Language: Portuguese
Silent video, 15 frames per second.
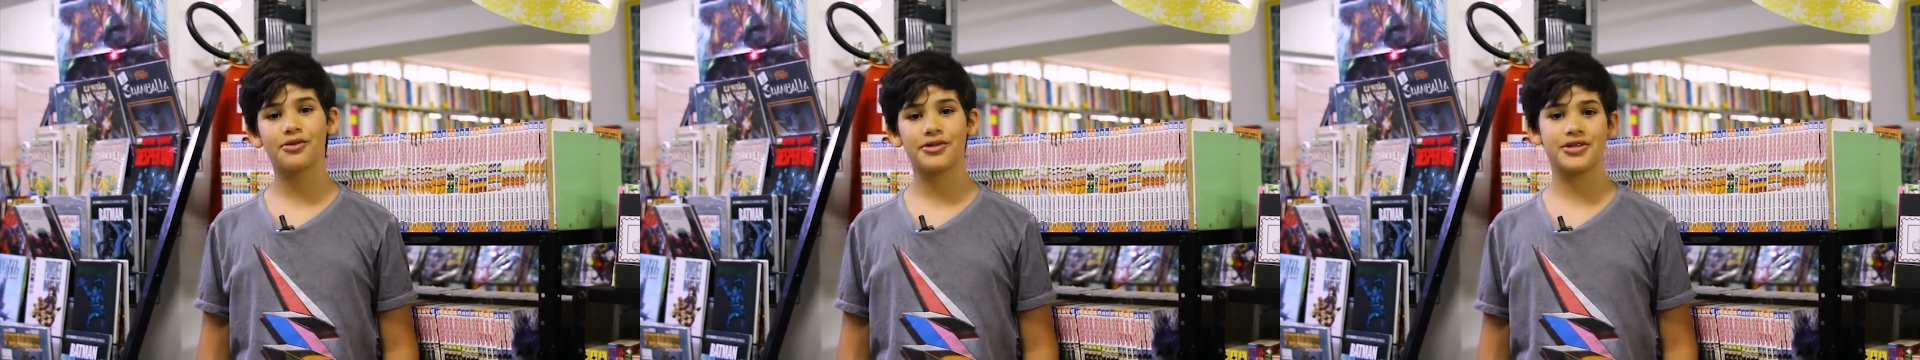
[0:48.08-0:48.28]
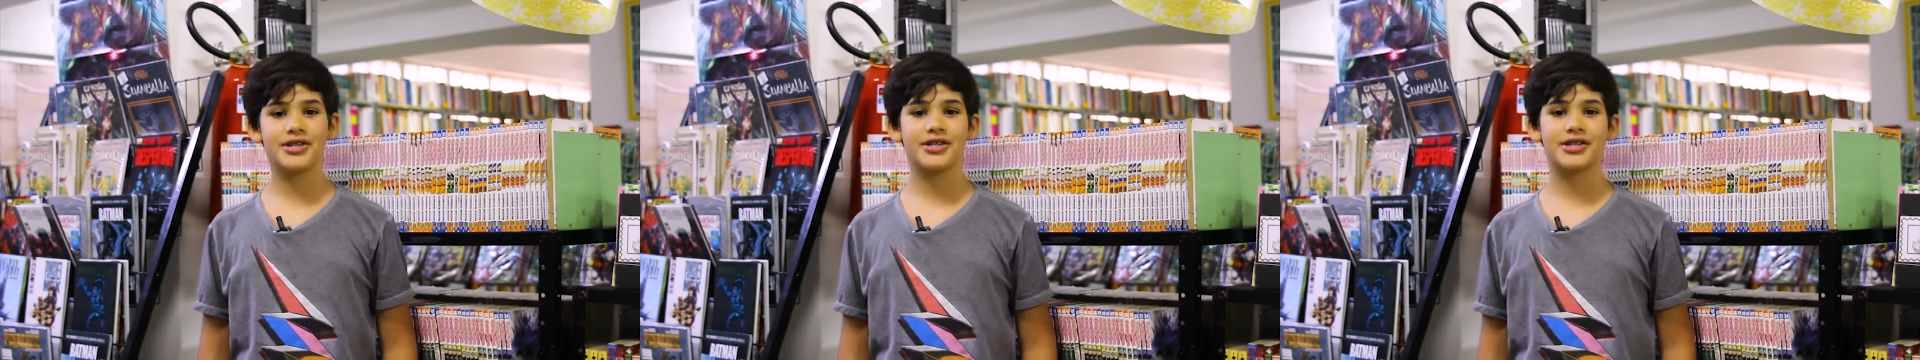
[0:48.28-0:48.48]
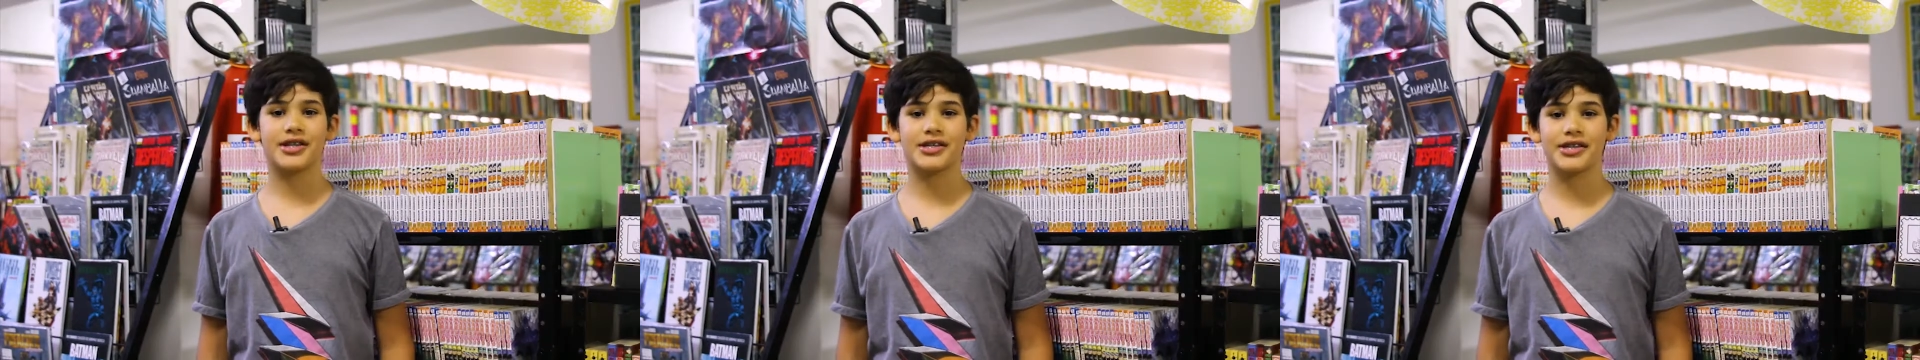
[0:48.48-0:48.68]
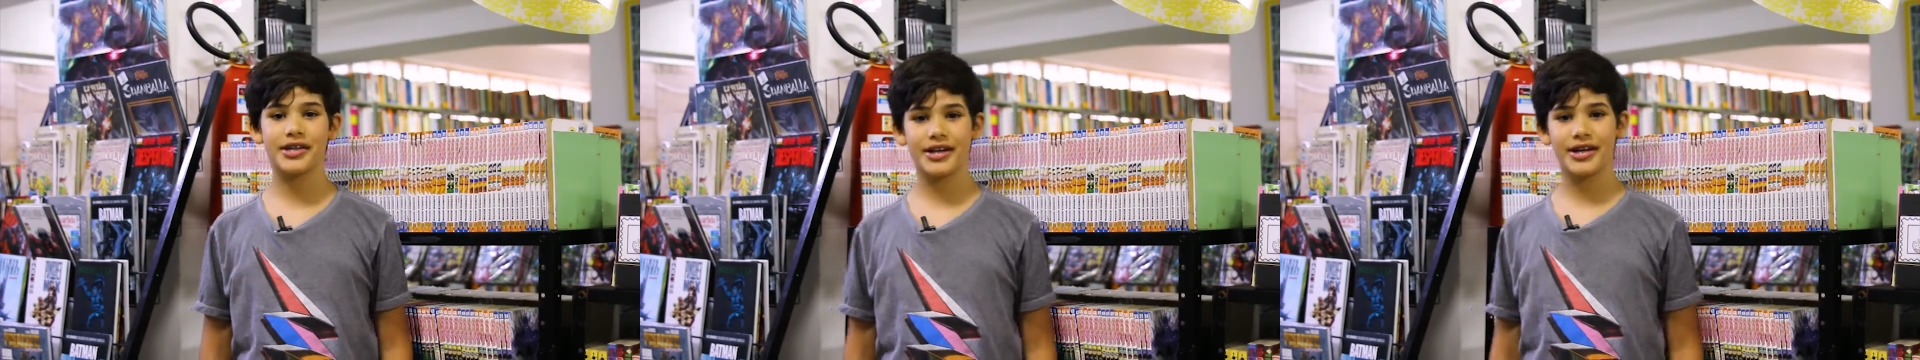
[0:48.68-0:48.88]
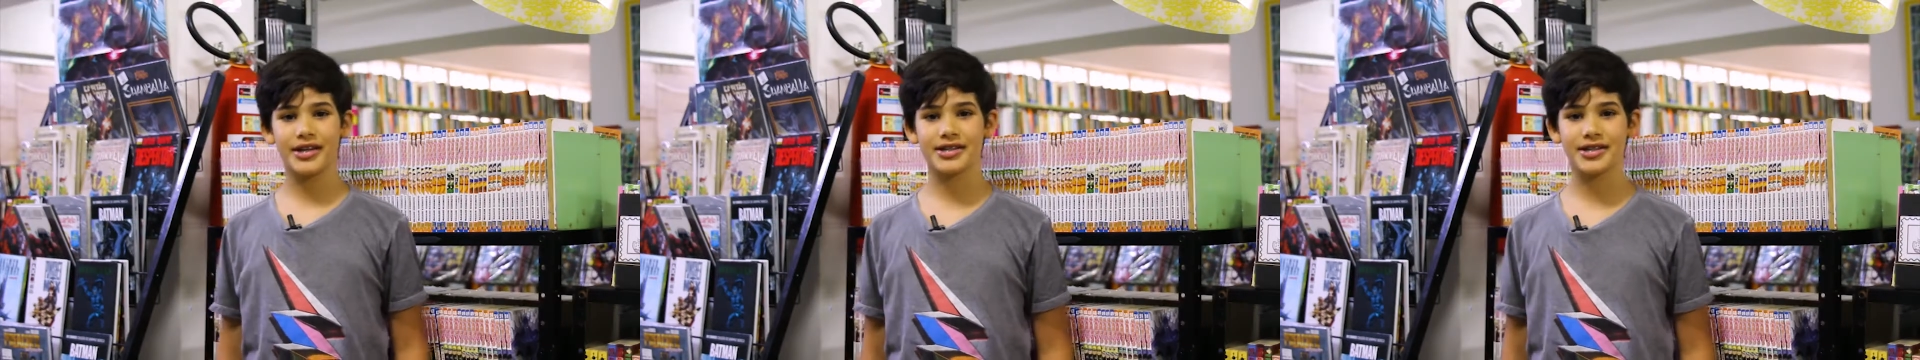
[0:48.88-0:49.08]
dos Dias das
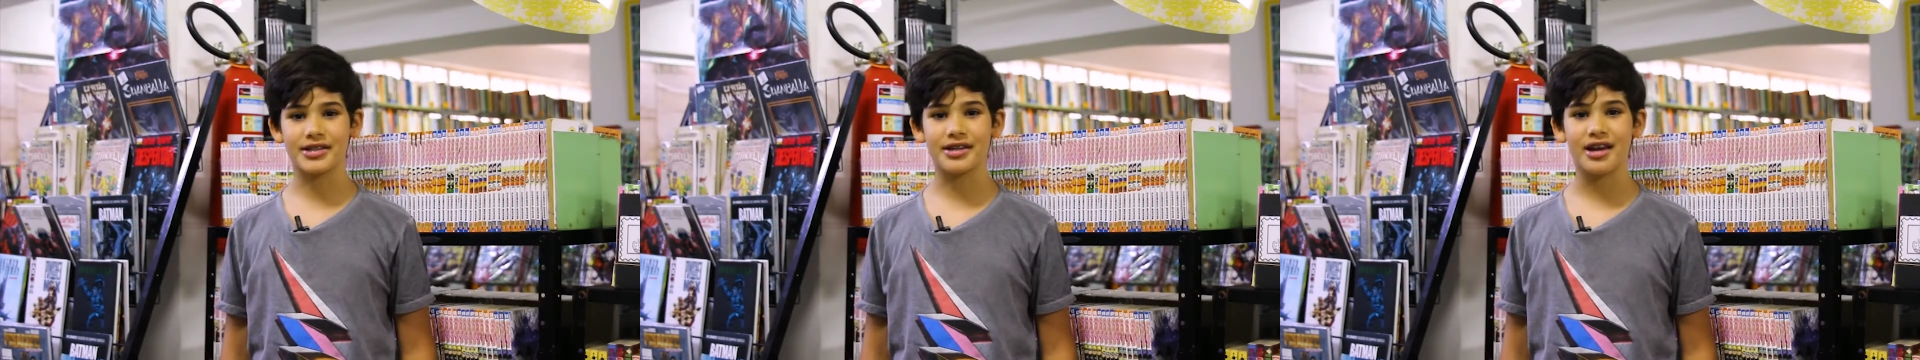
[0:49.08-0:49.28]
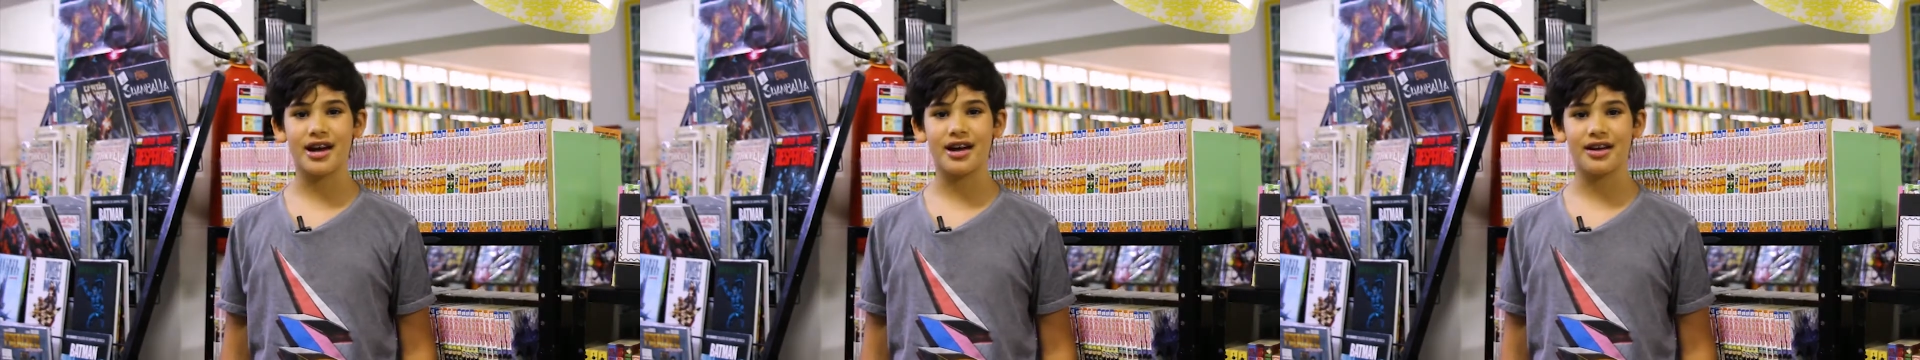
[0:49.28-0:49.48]
Crianças,